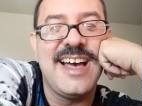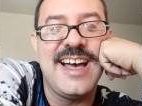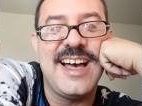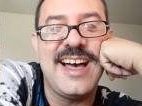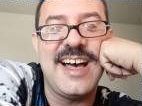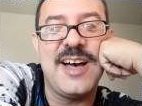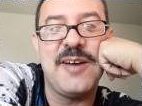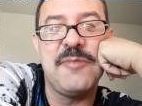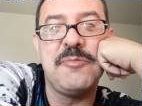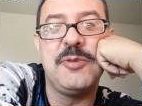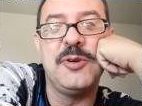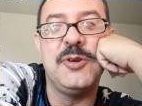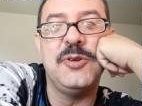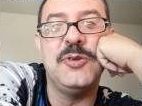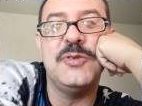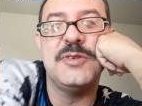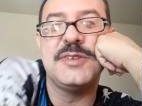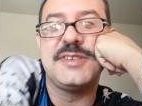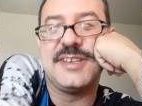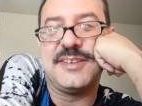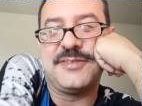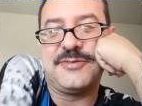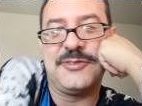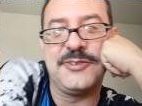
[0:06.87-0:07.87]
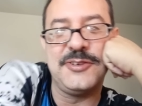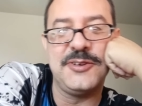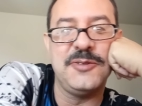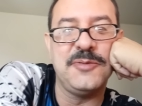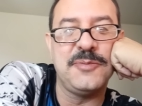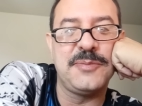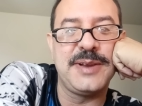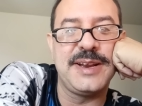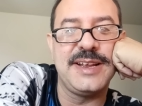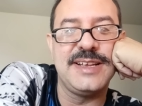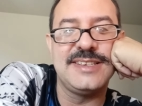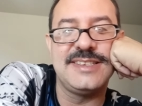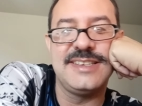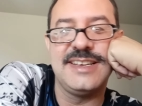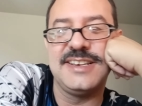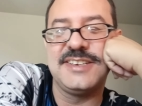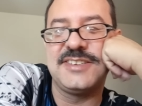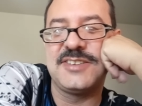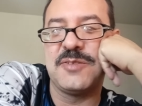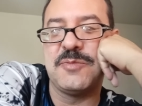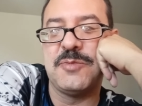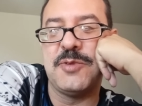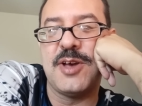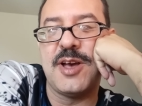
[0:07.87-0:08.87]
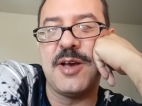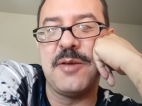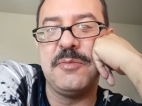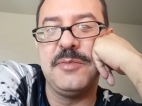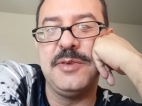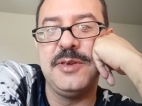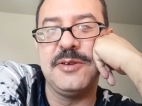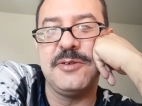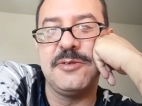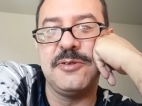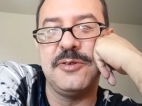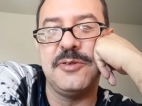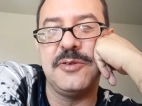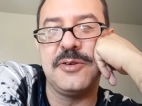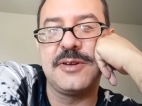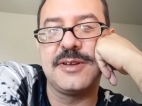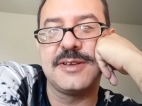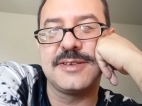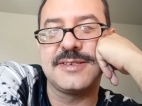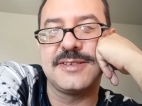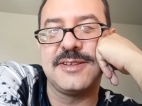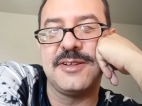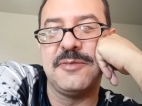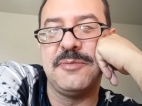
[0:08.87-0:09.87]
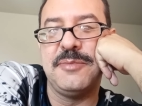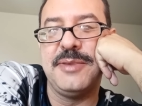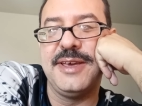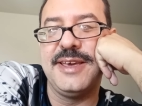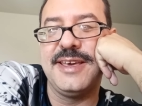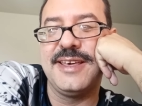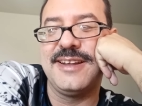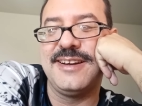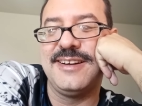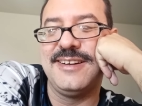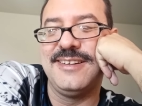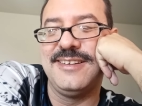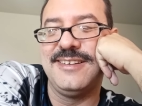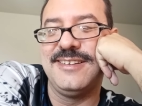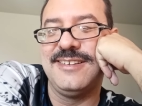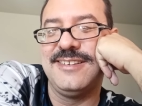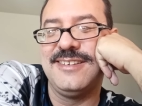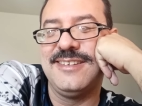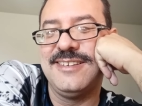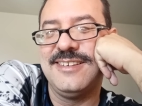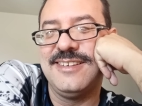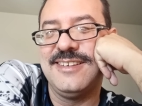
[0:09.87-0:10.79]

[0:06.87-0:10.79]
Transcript: A blusa foi um presente do meu amigo Lucas Lobeira, né?